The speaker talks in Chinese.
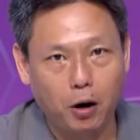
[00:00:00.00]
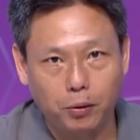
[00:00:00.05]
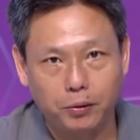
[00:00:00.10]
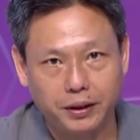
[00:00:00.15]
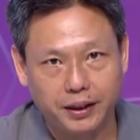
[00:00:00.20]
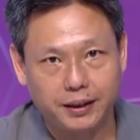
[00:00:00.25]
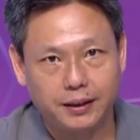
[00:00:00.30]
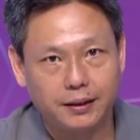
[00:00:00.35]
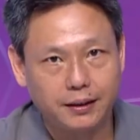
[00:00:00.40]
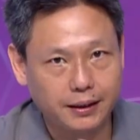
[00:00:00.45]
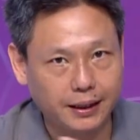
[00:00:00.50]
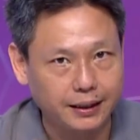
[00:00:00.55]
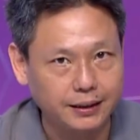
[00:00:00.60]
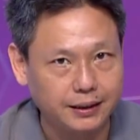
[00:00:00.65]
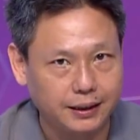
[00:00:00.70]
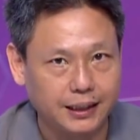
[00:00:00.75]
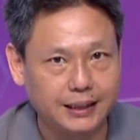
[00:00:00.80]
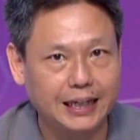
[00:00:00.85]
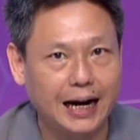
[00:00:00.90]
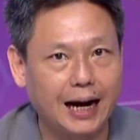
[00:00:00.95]
保护你
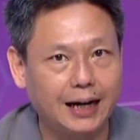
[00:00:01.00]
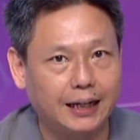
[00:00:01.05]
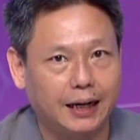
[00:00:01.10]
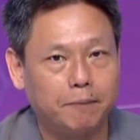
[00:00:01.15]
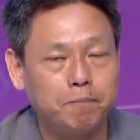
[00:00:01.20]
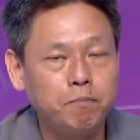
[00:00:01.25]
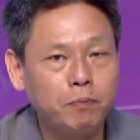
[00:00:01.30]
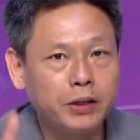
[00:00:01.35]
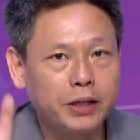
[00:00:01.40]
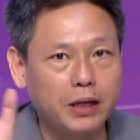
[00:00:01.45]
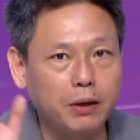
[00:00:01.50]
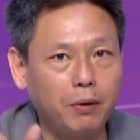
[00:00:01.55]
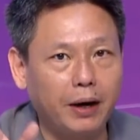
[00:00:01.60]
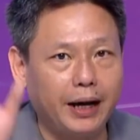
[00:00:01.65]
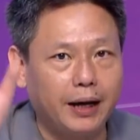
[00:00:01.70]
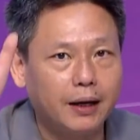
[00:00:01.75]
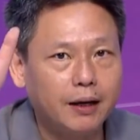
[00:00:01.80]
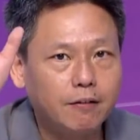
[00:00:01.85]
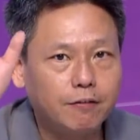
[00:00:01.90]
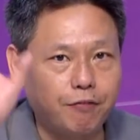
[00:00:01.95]
跟你的家人，因
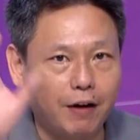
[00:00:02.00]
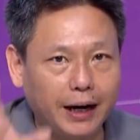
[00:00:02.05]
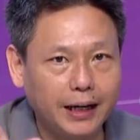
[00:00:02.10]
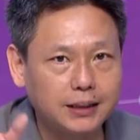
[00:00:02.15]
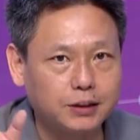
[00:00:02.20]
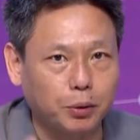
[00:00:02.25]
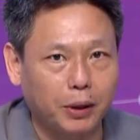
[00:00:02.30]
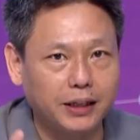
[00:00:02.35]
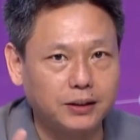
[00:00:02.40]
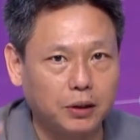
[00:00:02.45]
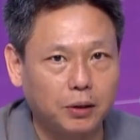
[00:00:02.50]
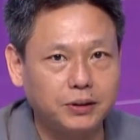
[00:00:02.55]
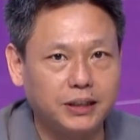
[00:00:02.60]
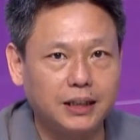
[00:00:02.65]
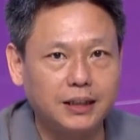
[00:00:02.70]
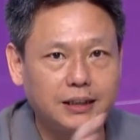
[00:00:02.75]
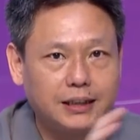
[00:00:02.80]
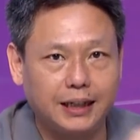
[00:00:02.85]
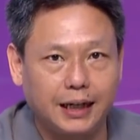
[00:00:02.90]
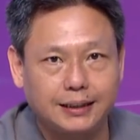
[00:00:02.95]
为防疫指挥中
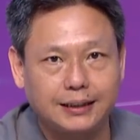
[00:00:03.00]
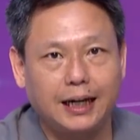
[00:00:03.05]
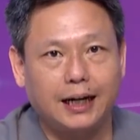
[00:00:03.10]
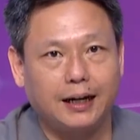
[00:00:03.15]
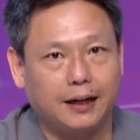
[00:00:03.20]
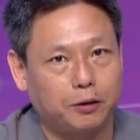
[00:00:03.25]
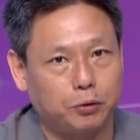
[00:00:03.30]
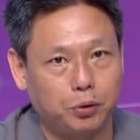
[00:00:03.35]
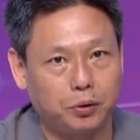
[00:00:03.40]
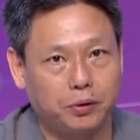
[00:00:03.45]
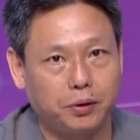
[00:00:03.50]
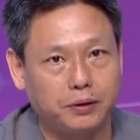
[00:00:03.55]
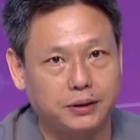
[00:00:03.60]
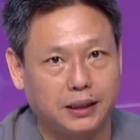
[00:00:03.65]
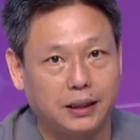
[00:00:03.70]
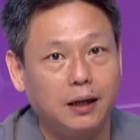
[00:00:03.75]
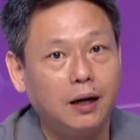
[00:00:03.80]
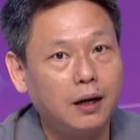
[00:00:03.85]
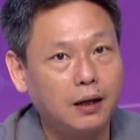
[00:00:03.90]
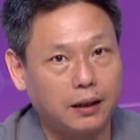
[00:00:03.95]
心现在的很多东
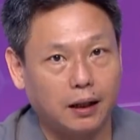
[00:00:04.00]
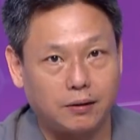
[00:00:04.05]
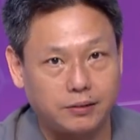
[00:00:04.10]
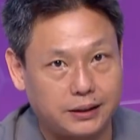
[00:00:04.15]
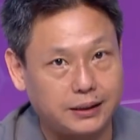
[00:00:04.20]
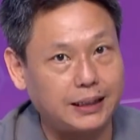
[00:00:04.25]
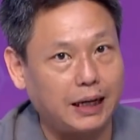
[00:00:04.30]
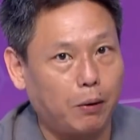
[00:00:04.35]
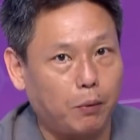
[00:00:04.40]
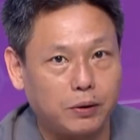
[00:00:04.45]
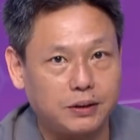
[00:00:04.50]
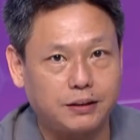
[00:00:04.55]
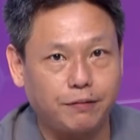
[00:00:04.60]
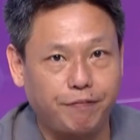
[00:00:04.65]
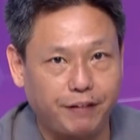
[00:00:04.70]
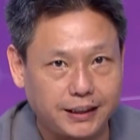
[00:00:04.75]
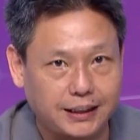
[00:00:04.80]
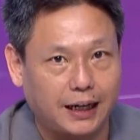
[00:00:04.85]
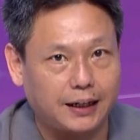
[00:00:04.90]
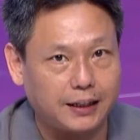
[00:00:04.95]
西，老实讲，我
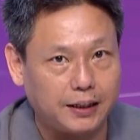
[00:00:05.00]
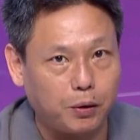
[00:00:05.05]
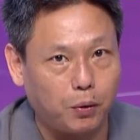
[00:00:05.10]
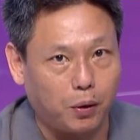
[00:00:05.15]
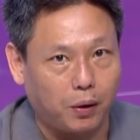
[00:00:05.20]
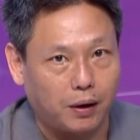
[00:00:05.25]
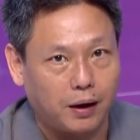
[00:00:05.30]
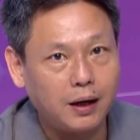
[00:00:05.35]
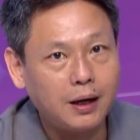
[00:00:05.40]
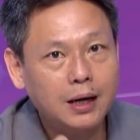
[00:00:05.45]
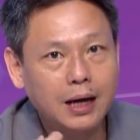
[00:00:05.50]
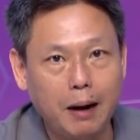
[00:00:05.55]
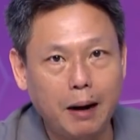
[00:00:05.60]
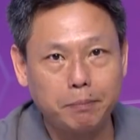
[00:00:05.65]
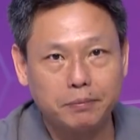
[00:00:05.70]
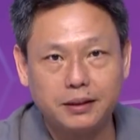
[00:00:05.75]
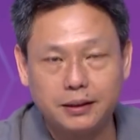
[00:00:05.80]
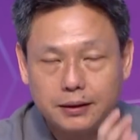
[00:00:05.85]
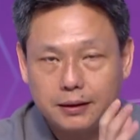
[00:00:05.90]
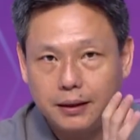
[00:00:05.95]
是非常疑惑，
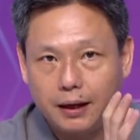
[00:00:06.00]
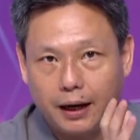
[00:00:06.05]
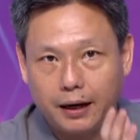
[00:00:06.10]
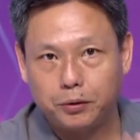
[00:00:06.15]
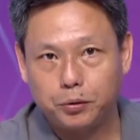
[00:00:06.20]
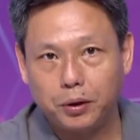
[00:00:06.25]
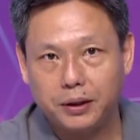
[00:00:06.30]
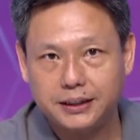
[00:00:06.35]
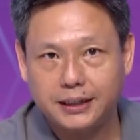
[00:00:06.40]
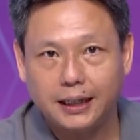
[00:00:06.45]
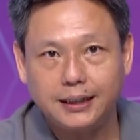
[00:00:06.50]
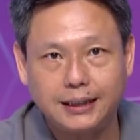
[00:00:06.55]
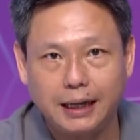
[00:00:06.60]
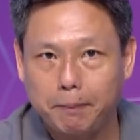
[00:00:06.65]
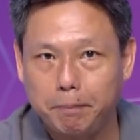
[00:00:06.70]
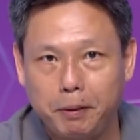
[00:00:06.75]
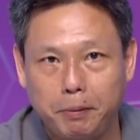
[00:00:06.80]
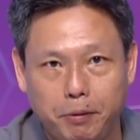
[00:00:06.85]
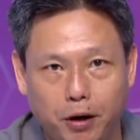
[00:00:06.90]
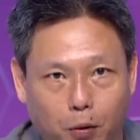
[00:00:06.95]
他们很多真
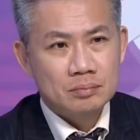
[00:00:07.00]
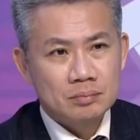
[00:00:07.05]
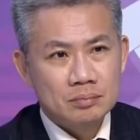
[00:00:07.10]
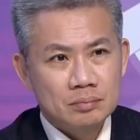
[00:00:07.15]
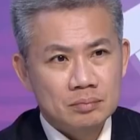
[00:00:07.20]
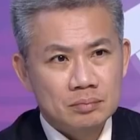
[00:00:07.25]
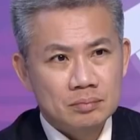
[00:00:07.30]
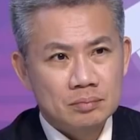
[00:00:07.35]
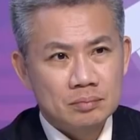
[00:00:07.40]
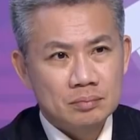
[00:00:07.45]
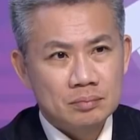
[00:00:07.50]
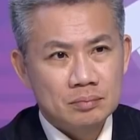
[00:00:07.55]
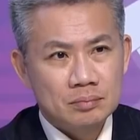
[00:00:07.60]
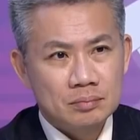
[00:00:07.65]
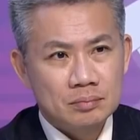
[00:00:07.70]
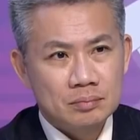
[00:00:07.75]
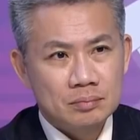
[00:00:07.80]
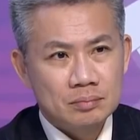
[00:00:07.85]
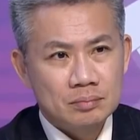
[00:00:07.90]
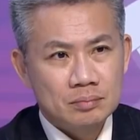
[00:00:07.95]
相并没有完全告诉
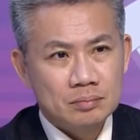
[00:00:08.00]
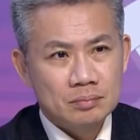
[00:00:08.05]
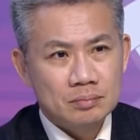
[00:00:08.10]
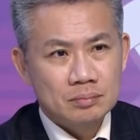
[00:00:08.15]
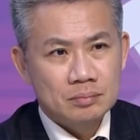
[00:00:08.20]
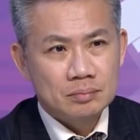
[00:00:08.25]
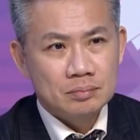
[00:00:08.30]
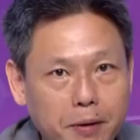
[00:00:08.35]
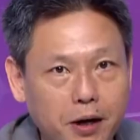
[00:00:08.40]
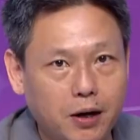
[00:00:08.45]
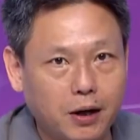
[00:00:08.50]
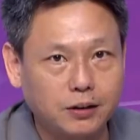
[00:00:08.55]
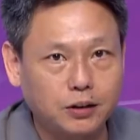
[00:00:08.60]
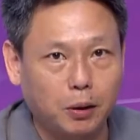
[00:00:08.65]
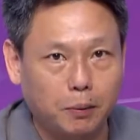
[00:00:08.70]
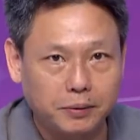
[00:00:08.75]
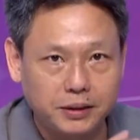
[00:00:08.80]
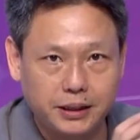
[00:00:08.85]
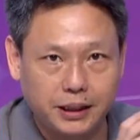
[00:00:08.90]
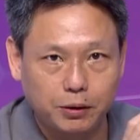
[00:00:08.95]
我们，也没有告
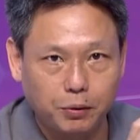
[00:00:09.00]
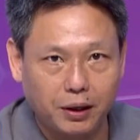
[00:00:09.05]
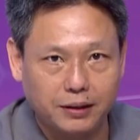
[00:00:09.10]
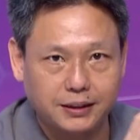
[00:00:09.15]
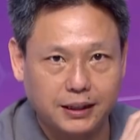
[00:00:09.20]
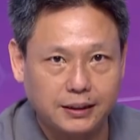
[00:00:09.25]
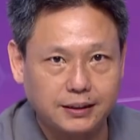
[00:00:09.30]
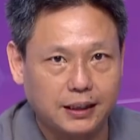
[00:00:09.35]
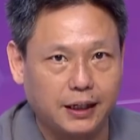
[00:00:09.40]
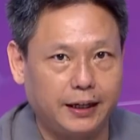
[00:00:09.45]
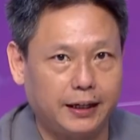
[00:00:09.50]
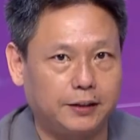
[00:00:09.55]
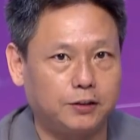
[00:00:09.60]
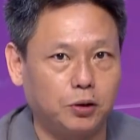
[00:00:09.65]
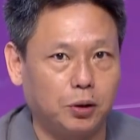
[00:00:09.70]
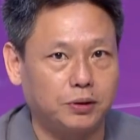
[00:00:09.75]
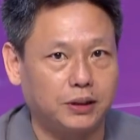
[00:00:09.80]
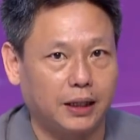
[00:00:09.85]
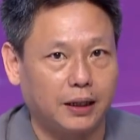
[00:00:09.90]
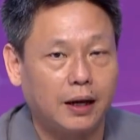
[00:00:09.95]
诉我们情况真正的
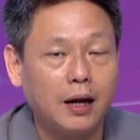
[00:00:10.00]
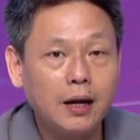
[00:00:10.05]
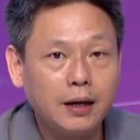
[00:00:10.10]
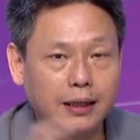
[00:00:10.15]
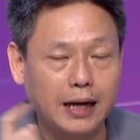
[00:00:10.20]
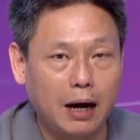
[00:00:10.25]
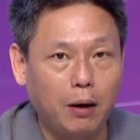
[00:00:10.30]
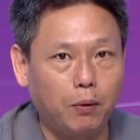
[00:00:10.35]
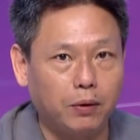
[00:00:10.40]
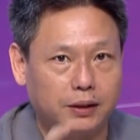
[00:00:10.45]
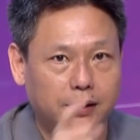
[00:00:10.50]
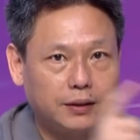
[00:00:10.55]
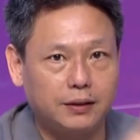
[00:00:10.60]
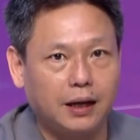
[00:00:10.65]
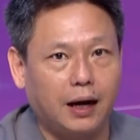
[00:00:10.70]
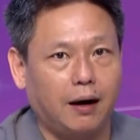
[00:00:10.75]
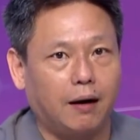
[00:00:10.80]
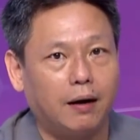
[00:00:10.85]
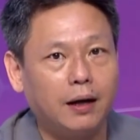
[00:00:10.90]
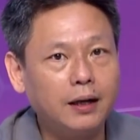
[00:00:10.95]
严重性。刚刚我
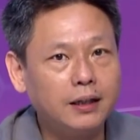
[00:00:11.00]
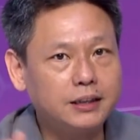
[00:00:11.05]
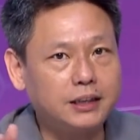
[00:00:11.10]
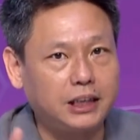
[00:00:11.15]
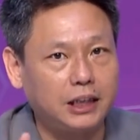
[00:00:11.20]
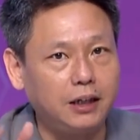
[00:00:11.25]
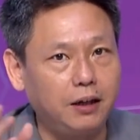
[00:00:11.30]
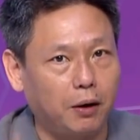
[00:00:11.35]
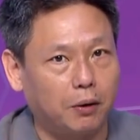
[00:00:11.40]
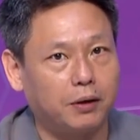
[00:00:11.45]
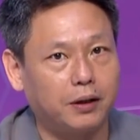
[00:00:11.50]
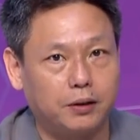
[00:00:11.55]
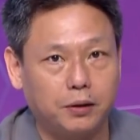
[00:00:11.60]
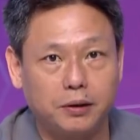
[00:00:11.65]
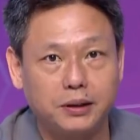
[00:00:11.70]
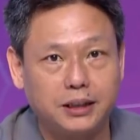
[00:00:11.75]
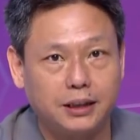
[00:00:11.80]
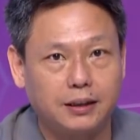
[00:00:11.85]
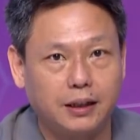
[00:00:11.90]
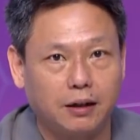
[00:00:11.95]
提到了基隆的
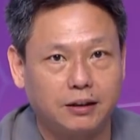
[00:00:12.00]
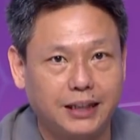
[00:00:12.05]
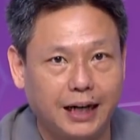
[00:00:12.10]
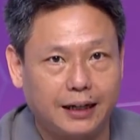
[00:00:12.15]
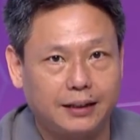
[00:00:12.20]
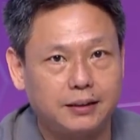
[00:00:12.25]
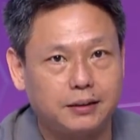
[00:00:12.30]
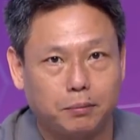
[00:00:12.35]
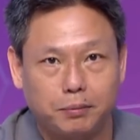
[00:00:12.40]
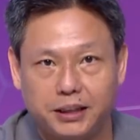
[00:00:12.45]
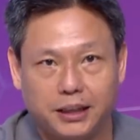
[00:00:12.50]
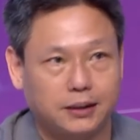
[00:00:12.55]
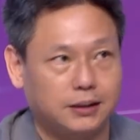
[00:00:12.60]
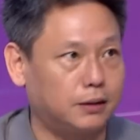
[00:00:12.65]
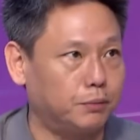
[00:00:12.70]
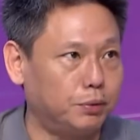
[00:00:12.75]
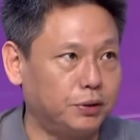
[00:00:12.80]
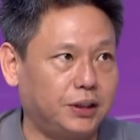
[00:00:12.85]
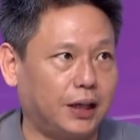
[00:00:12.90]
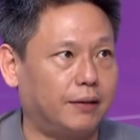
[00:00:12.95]
东西，到现在你怎么解
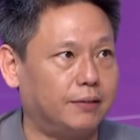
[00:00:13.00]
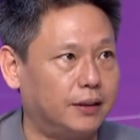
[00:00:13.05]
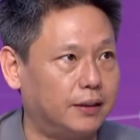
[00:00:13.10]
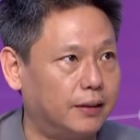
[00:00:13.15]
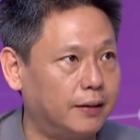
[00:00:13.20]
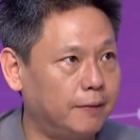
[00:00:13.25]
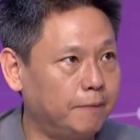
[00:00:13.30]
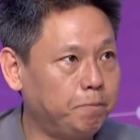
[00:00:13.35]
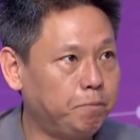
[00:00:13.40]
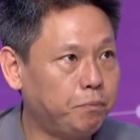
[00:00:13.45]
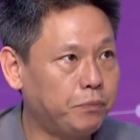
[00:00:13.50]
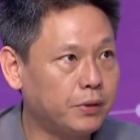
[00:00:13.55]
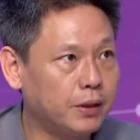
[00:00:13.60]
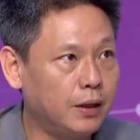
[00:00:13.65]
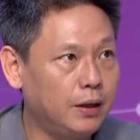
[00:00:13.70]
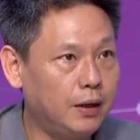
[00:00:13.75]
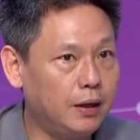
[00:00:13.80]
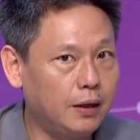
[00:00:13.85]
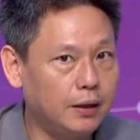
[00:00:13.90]
释不晓得？嗯。